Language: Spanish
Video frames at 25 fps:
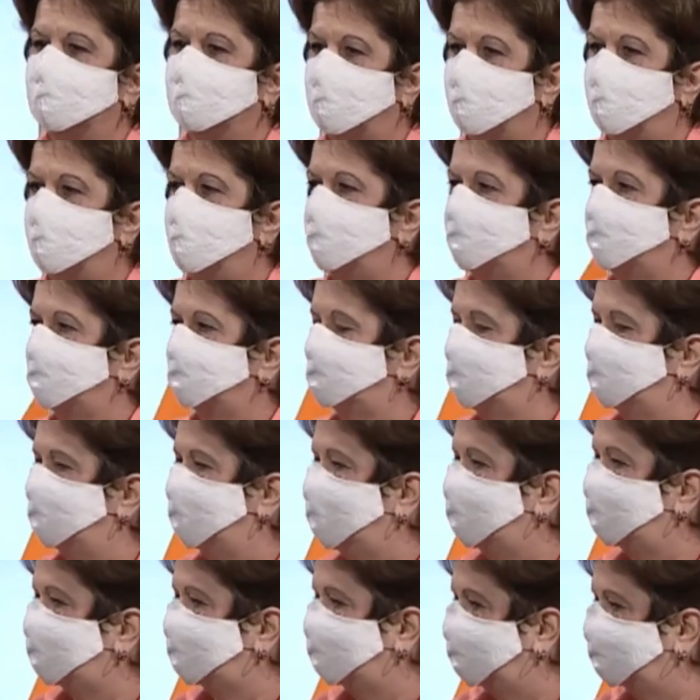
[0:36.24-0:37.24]
todo el que
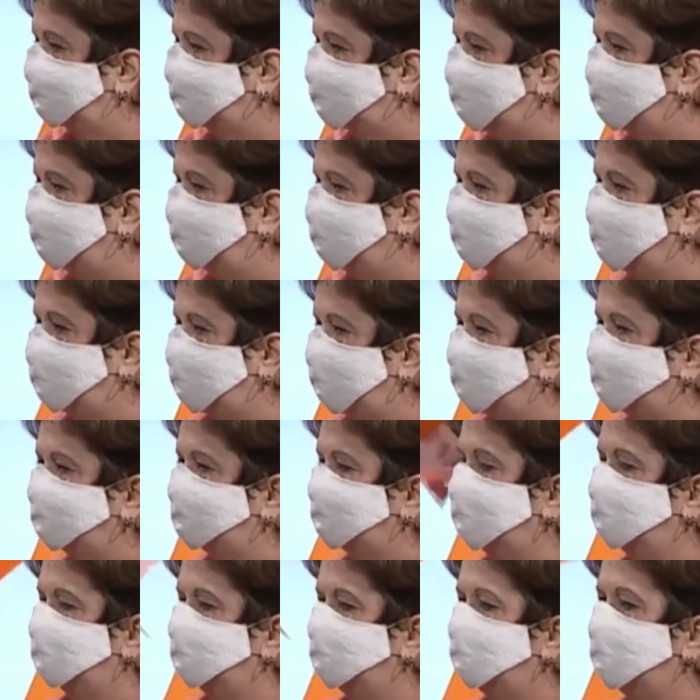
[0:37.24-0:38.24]
se vaya a registrar porque
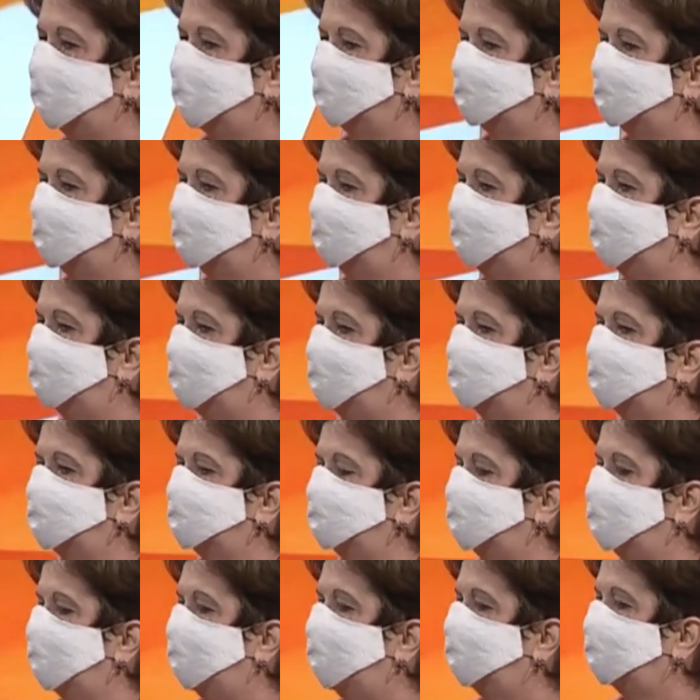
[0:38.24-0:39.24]
hace alguna
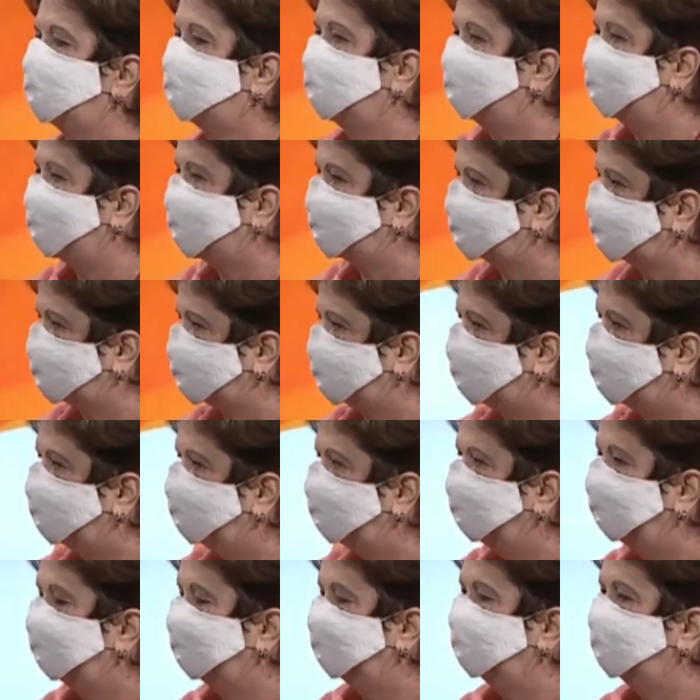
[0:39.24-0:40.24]
actividad asociada al
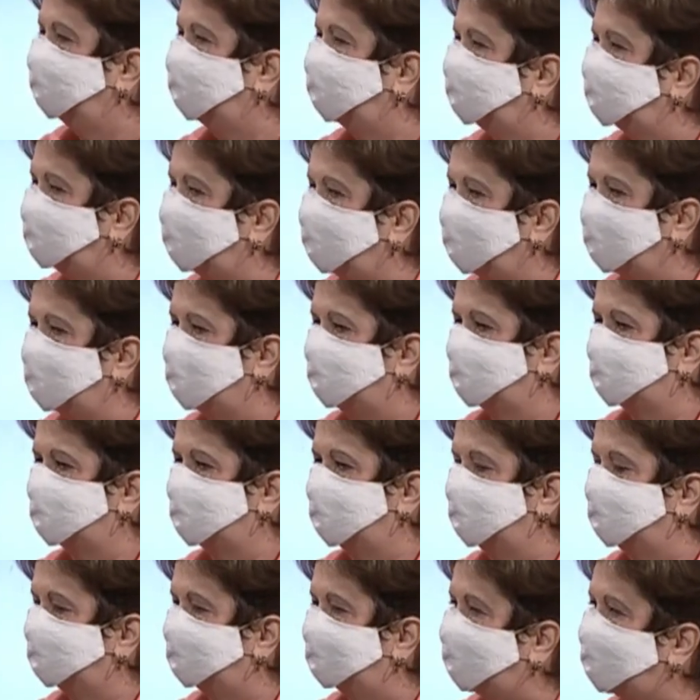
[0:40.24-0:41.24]
comercio no tiene que
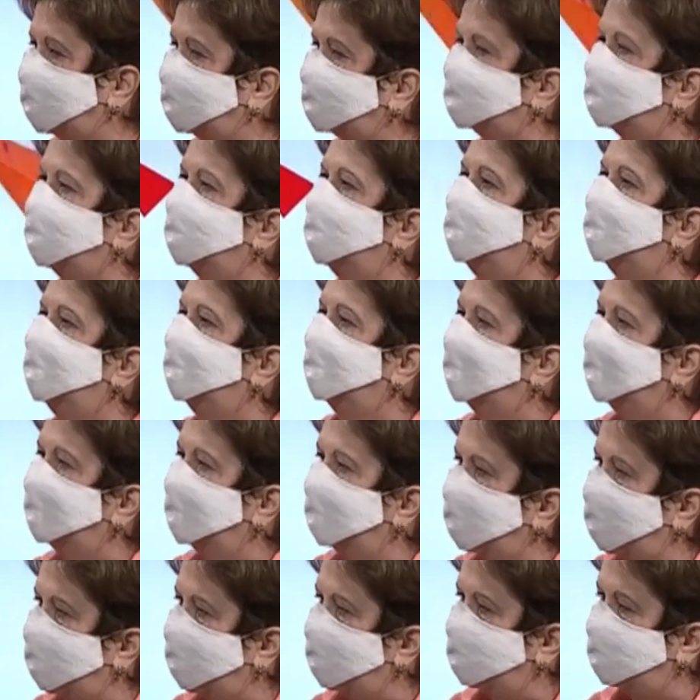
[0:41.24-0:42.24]
presentarse
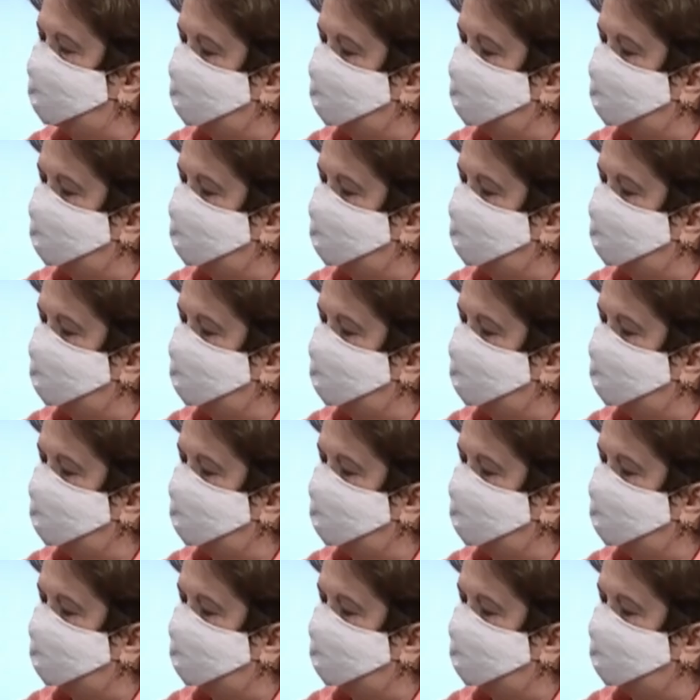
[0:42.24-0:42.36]
a